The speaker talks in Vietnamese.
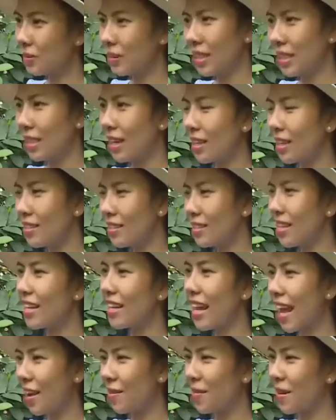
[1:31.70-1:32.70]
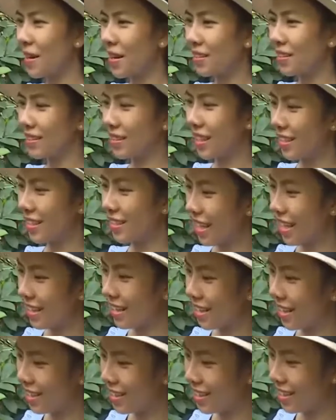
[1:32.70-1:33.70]
sau đó như thế nào mà chị lại
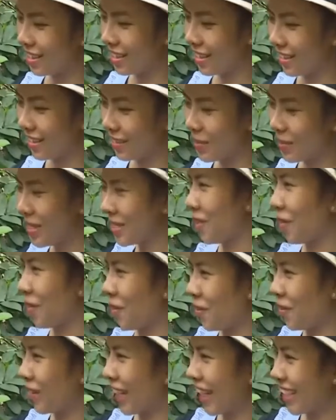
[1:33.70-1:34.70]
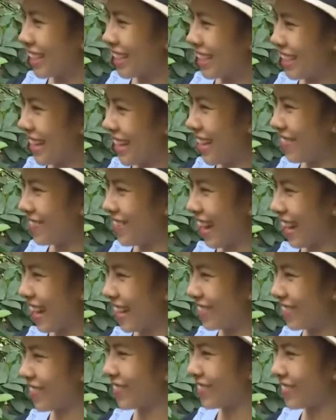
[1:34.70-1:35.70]
à, à, quy tụ các chị em lại
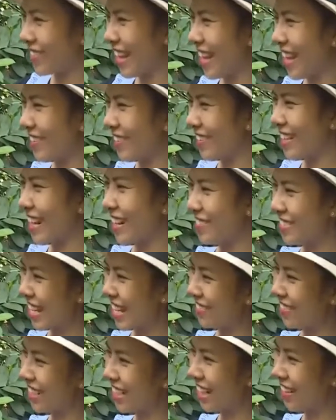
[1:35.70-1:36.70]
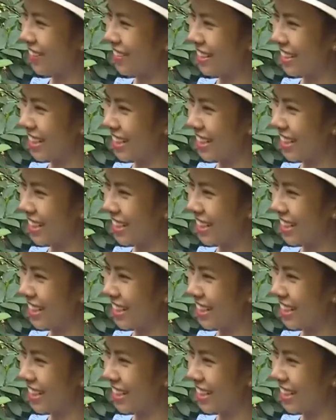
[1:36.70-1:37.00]
cùng nhau để làm trà mảng cầu hả